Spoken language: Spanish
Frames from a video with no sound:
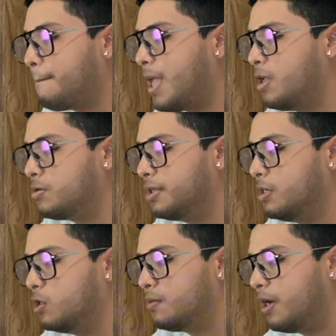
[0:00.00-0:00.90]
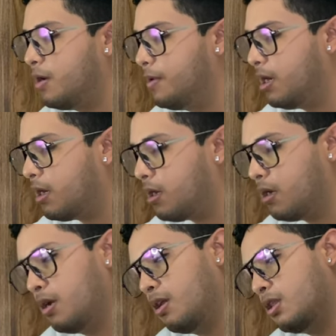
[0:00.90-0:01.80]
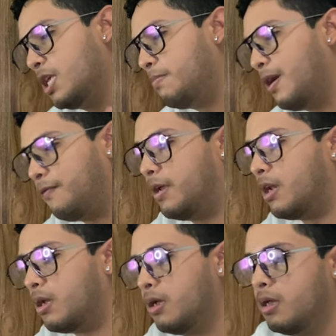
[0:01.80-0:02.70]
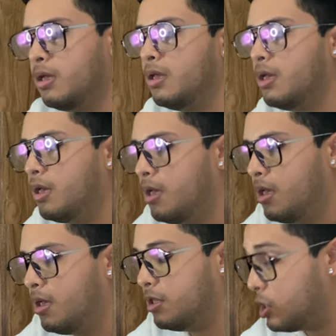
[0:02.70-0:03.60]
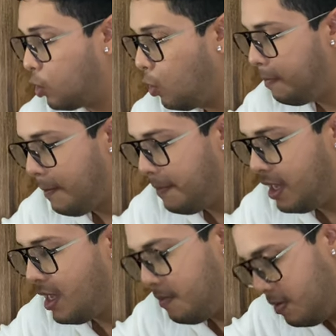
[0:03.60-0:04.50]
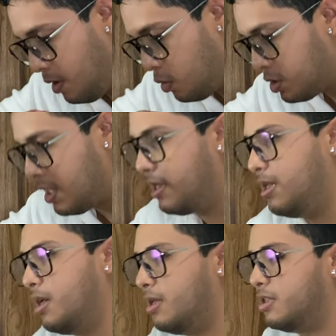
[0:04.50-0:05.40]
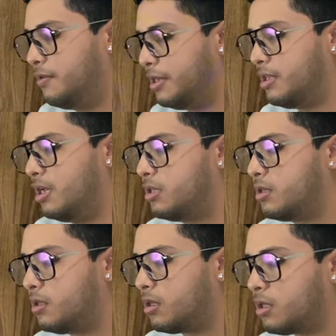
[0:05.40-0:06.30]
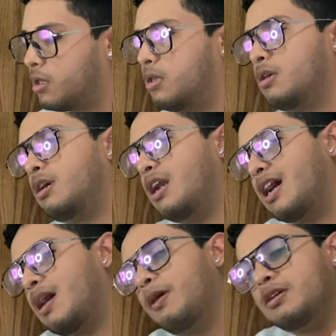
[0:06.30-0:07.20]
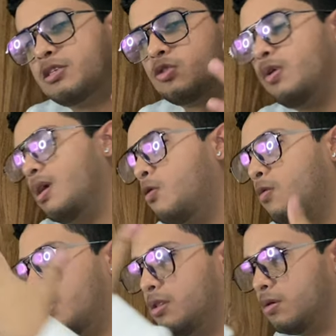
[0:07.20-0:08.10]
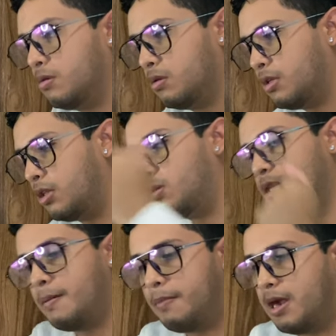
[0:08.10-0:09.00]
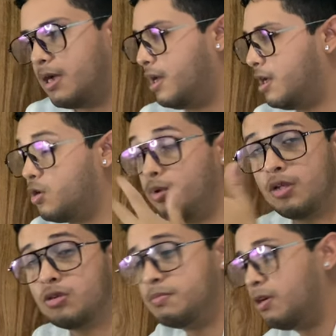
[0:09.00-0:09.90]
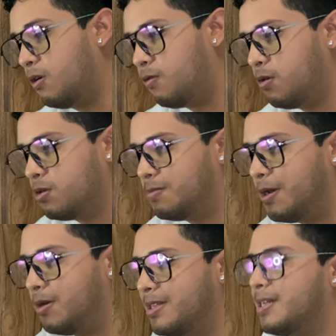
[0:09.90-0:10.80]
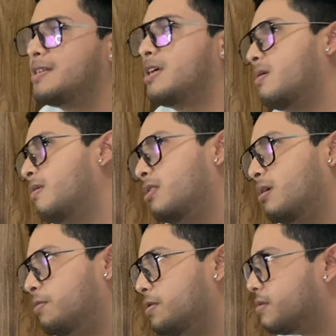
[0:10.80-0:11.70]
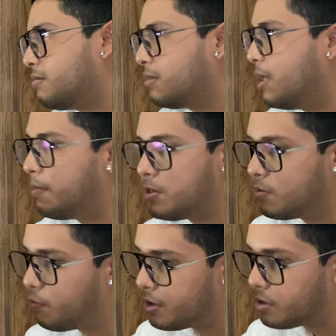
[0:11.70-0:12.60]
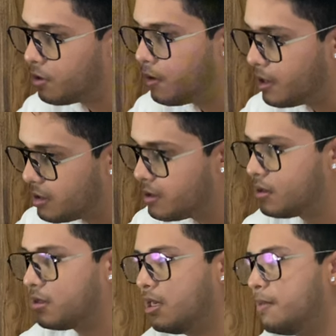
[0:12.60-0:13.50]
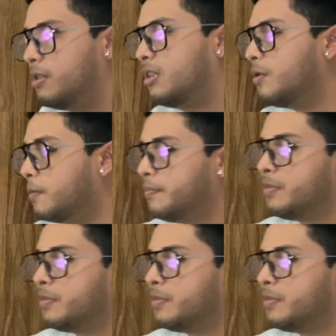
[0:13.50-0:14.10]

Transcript: y ustedes nos van a ver de perfil. Discúlpenme, a mí me gustaría, de verdad, que la cámara se estuviera moviendo, tanto allá para acá, que hubiera dos micrófonos, pero desgraciadamente, pues, el presupuesto es limitado.